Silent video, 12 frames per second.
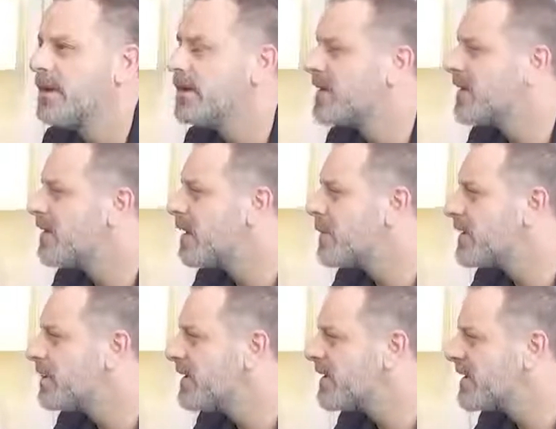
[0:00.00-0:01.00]
hiç ara
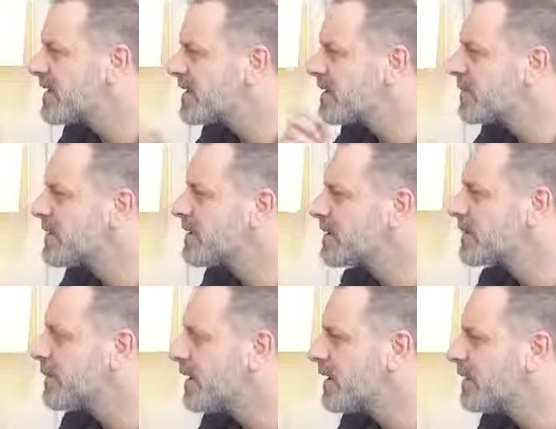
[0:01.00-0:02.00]
vermeden ben saçlarımı
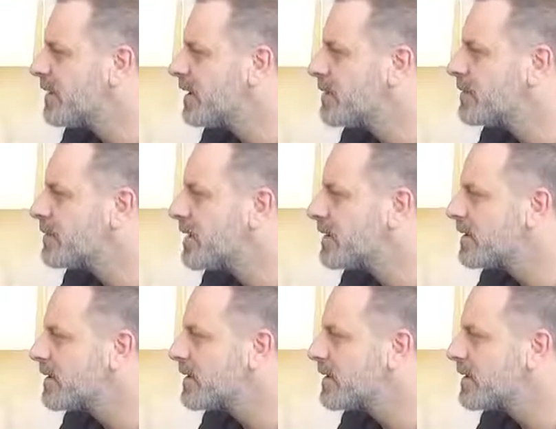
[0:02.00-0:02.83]
kazıttım. Arif Bey 216'yı